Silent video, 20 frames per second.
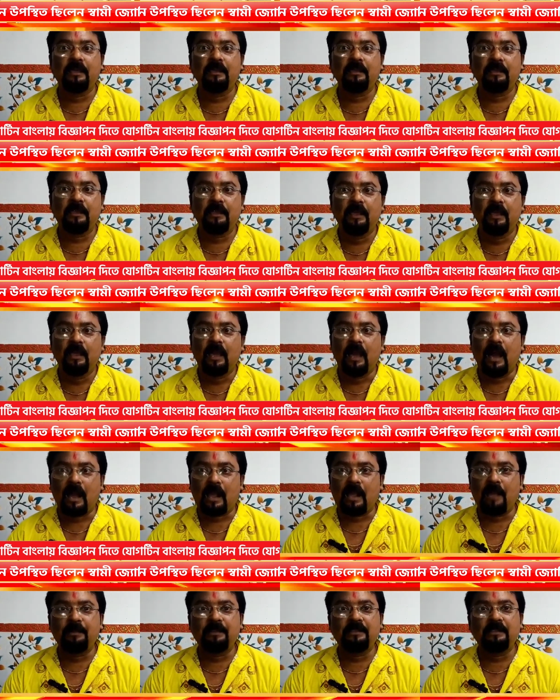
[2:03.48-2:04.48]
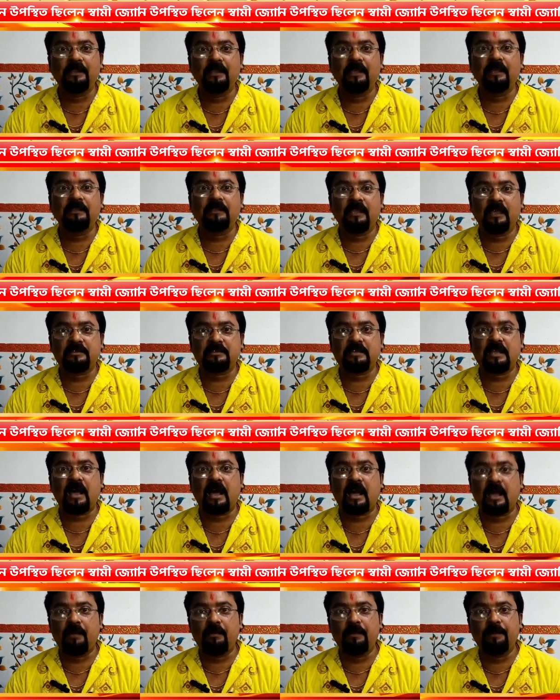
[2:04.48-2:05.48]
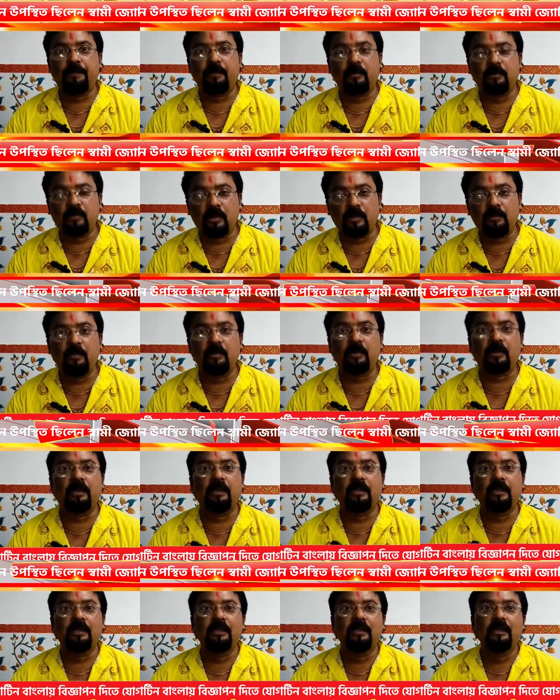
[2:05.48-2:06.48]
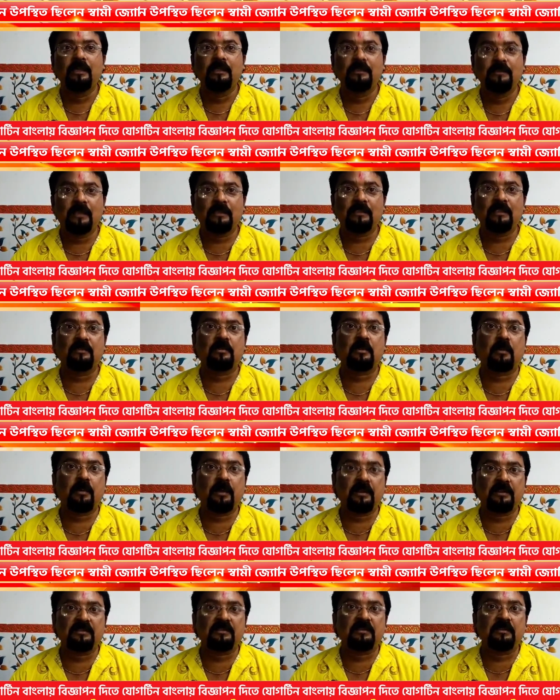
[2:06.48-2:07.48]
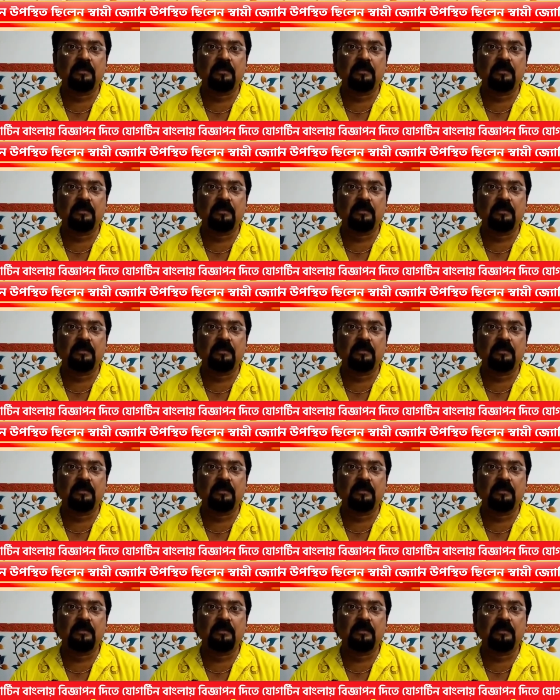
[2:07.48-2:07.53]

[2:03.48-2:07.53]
এই আগামী দিনে ইতিহাসটা আগামী প্রজন্মকে যাতে সবার